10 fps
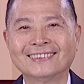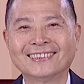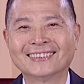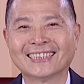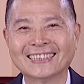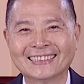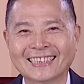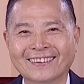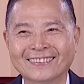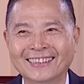学习
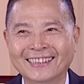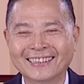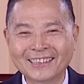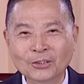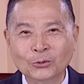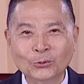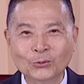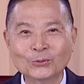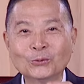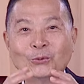笑，因为服
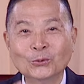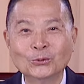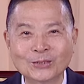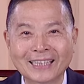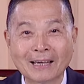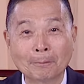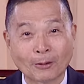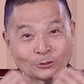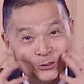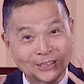务服务人员要
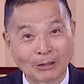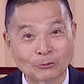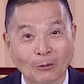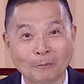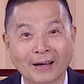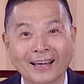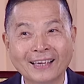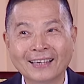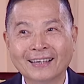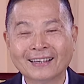保持笑容嘛。
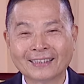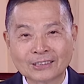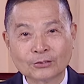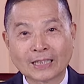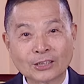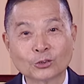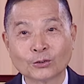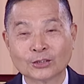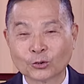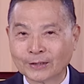啊，这是他的做
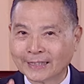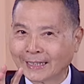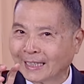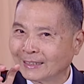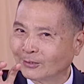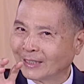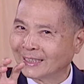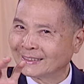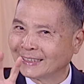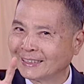的。所以你现在看到
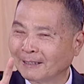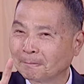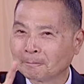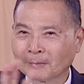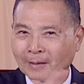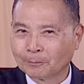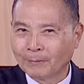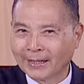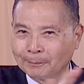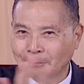他现在
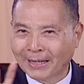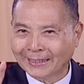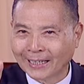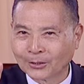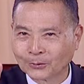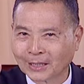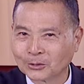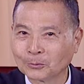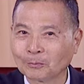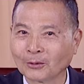没拍开口，他
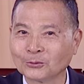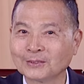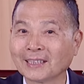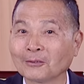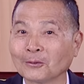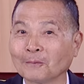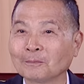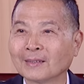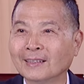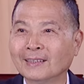就保持笑容，
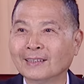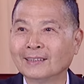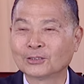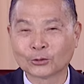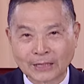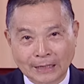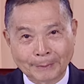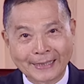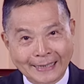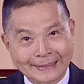就在那
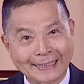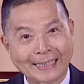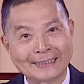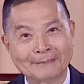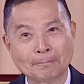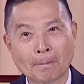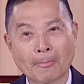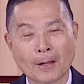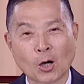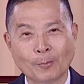边练起来的。
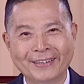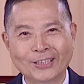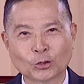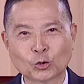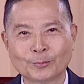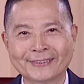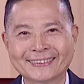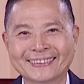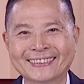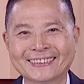好，没有事没
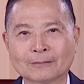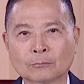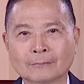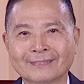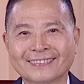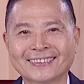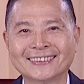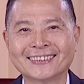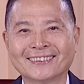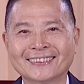事就
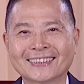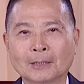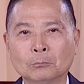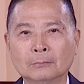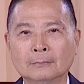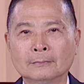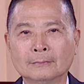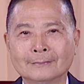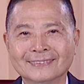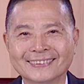笑一下，
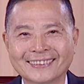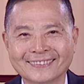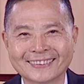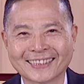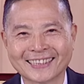笑一下，